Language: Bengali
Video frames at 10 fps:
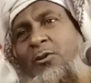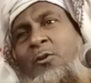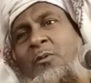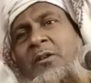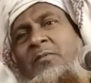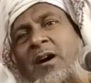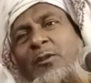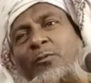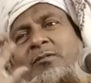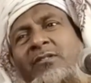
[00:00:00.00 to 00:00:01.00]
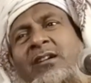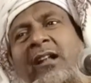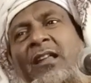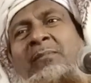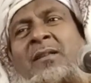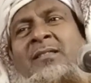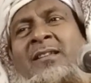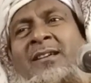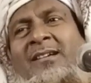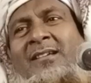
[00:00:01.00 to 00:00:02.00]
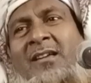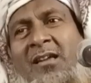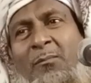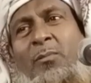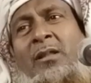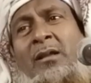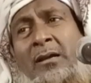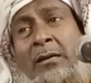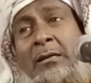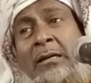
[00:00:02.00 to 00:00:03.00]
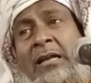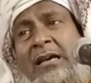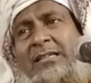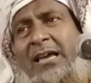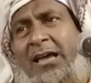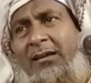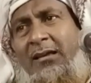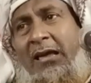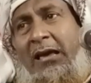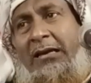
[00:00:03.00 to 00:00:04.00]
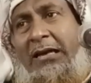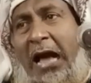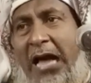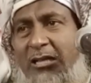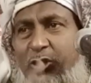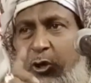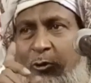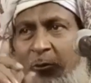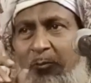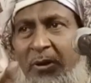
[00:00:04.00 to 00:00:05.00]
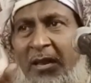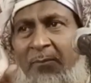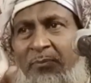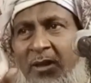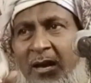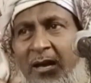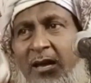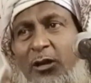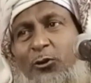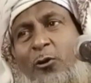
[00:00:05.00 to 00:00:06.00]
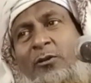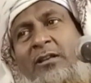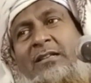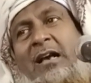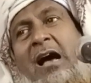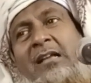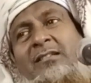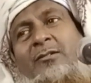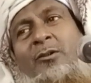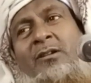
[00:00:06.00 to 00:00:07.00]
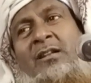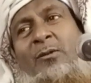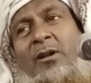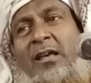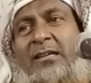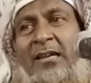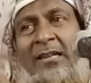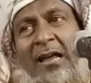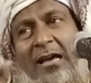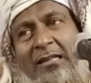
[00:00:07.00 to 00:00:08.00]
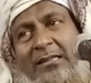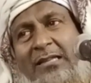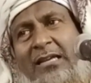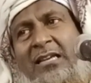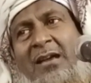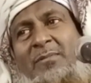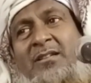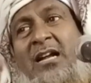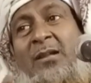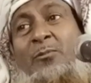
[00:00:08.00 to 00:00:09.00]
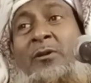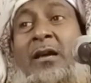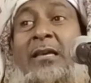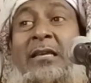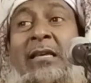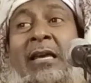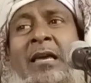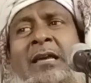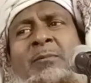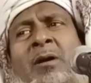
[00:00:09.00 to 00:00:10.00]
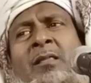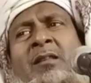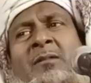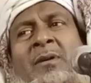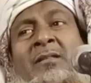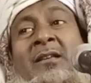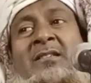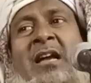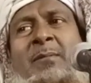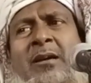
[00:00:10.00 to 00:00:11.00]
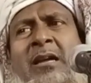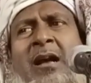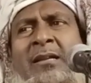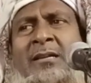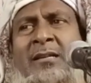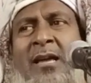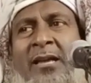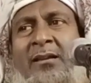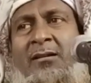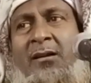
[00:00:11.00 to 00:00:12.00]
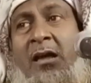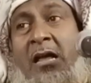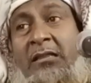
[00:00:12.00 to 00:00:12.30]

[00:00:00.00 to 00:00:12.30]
ও ছিল আমাদের ফারুক ছাড়ার বান্দা না বল ঠিক আছে কাজ যখন পেলাম না তখন কাজ কর্নেওয়ালাকে না দেখে আমি ছাড়বো না কে বান্দার বান্দা যে আমাকে হারিয়ে দেয়